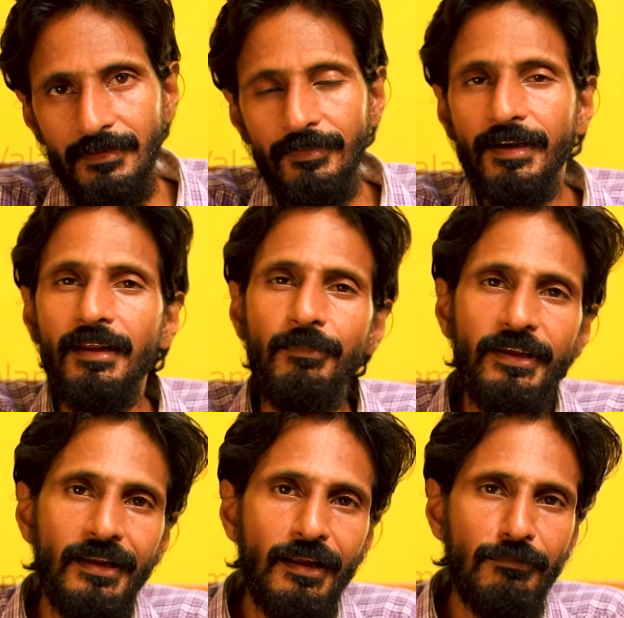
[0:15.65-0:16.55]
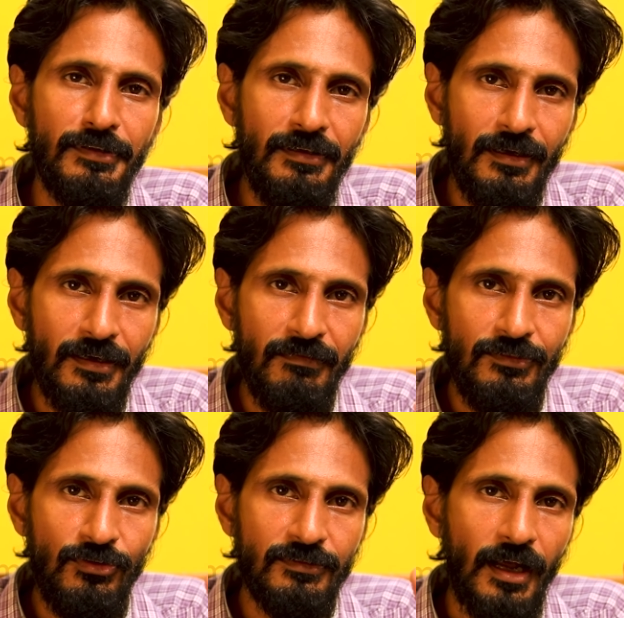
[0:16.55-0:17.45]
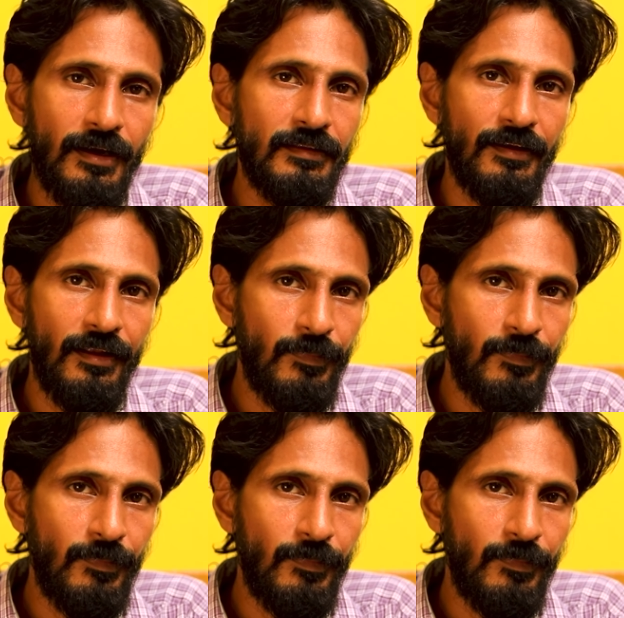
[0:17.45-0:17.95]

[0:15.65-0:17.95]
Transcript: இவர்கள் எப்படியெல்லாம் வந்து அங்கே வந்து ஒரு தாக்கத்தை